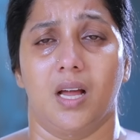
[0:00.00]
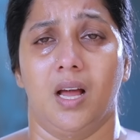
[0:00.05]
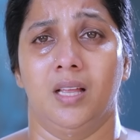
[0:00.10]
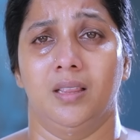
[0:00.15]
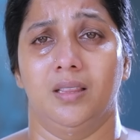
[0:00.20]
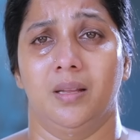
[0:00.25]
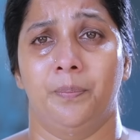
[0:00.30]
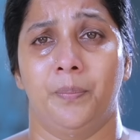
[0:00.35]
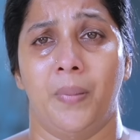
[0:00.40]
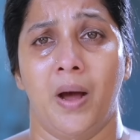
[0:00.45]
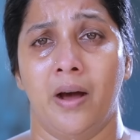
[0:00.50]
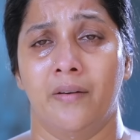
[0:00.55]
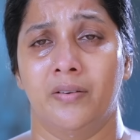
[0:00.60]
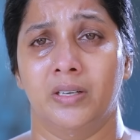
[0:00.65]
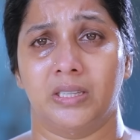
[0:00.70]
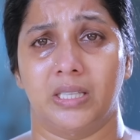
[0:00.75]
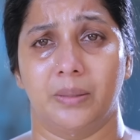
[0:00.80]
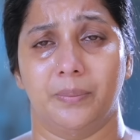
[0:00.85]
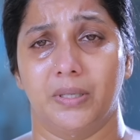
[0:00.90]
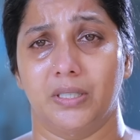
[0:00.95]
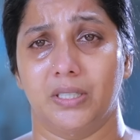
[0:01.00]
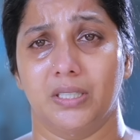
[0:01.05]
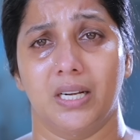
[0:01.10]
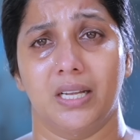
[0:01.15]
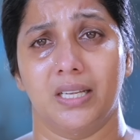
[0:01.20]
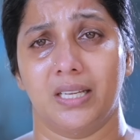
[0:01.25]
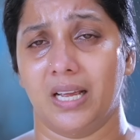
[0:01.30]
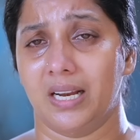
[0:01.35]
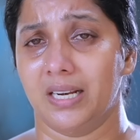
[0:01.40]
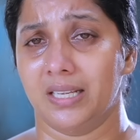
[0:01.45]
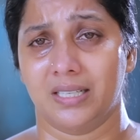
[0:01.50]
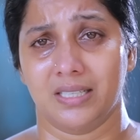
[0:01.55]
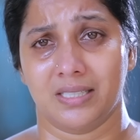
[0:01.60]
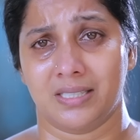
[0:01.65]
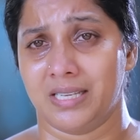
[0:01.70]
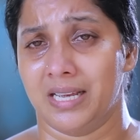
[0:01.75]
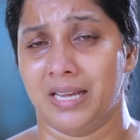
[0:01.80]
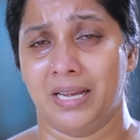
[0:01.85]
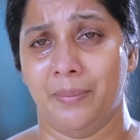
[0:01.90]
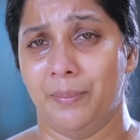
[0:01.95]
அந்த பாவத்தை மட்டும் நான்
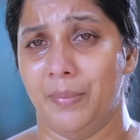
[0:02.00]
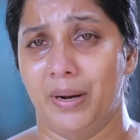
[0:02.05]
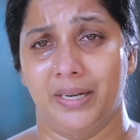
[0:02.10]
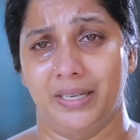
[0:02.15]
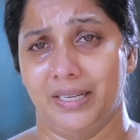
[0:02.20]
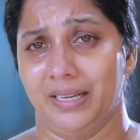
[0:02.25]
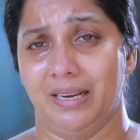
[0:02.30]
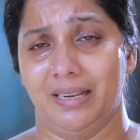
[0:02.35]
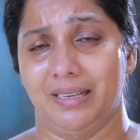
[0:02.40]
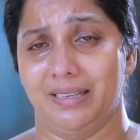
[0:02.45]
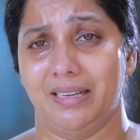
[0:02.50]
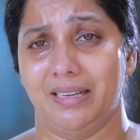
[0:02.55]
என்றைக்குமே செய்ய மாட்டேன்